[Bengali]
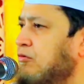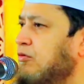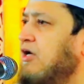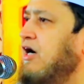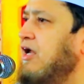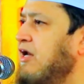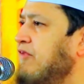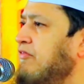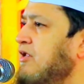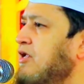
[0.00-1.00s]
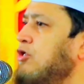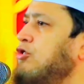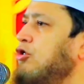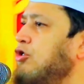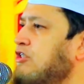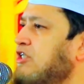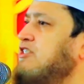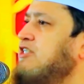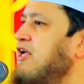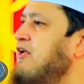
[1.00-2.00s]
কুল কায়নাত যত
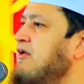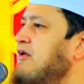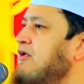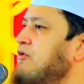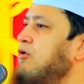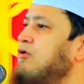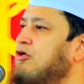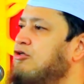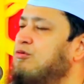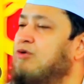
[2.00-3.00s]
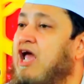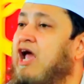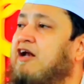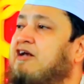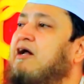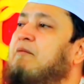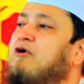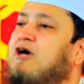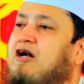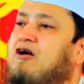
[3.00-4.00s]
সৃষ্টি জন্য শুধু একটা
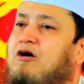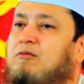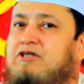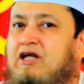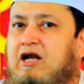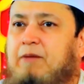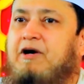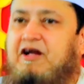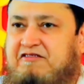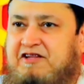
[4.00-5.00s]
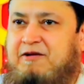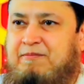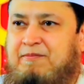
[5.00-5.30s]
প্রকার রহমত আল্লাহ পাঠাইছে